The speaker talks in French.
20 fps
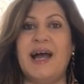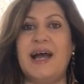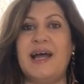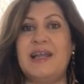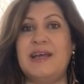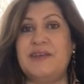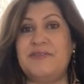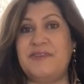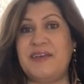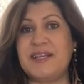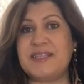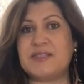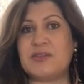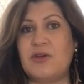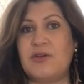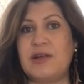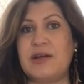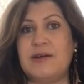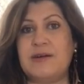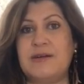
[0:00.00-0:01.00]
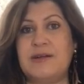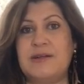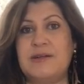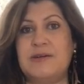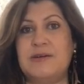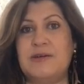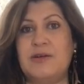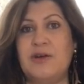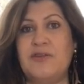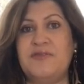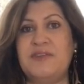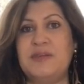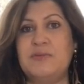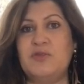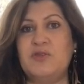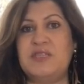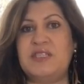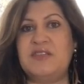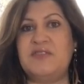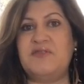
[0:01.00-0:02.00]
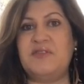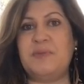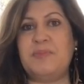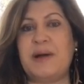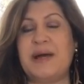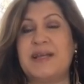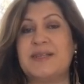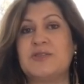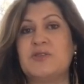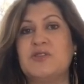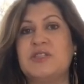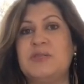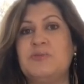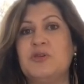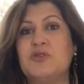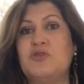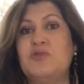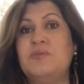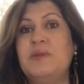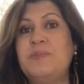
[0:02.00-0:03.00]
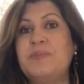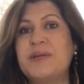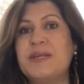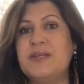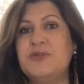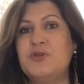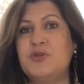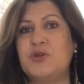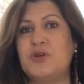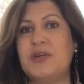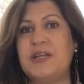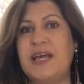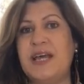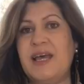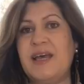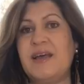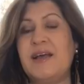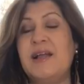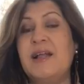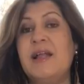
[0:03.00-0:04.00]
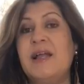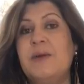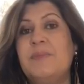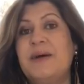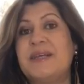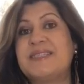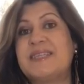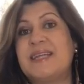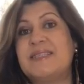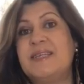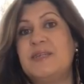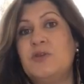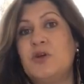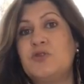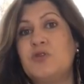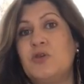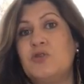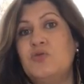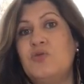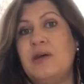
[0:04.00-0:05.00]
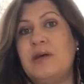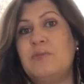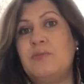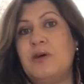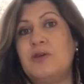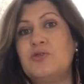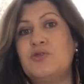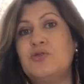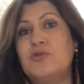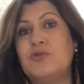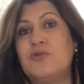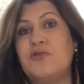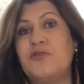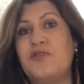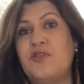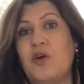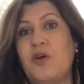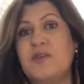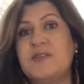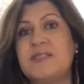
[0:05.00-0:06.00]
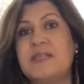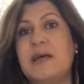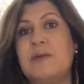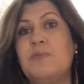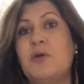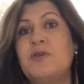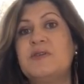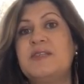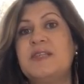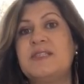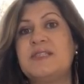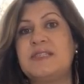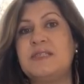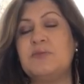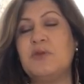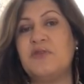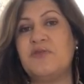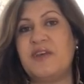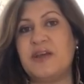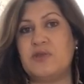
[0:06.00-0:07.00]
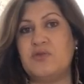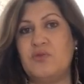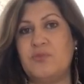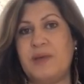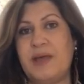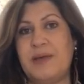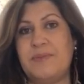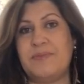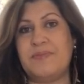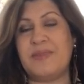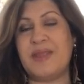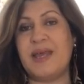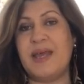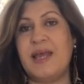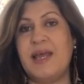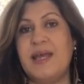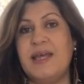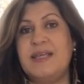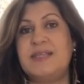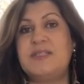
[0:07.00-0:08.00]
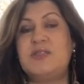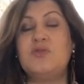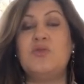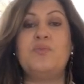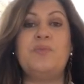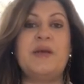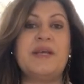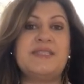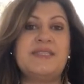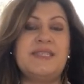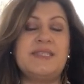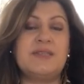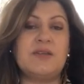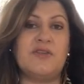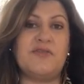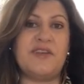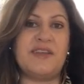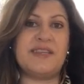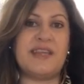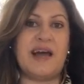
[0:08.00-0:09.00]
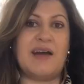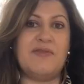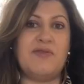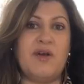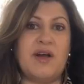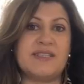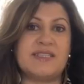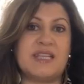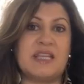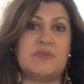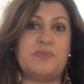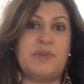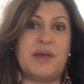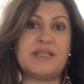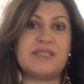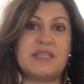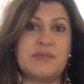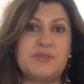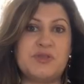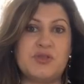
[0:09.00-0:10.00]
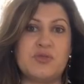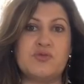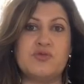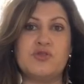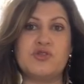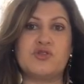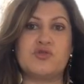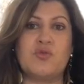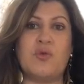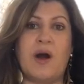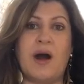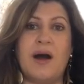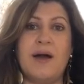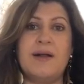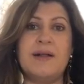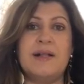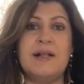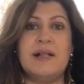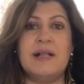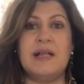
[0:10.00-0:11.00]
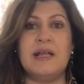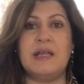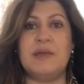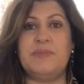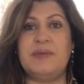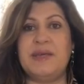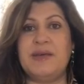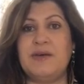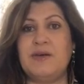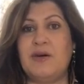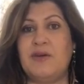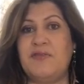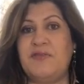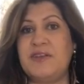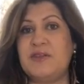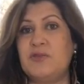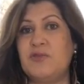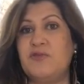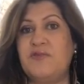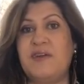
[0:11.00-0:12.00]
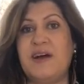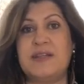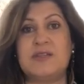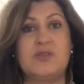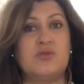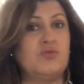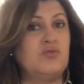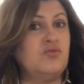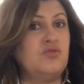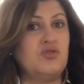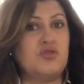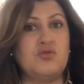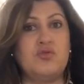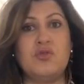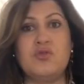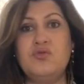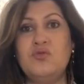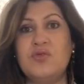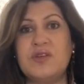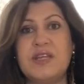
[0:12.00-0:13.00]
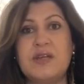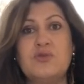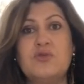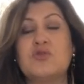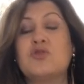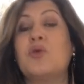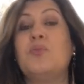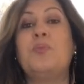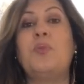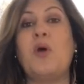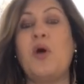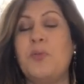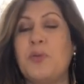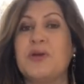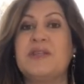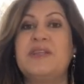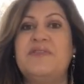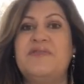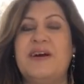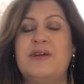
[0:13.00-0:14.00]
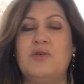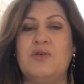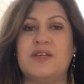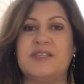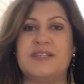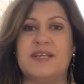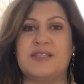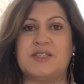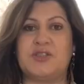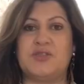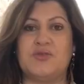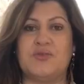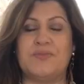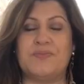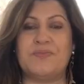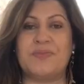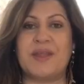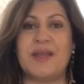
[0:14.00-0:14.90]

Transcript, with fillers: À l'inverse, quand l'envie est motivée par un sentiment de mépris et de colère, bah, ça dénote en nous un manque de confiance et un manque d'estime envers nous-mêmes. Et si on persiste en fait à avoir cette perception de soi, eh bien en fait on va toujours nourrir notre propre dévalorisation.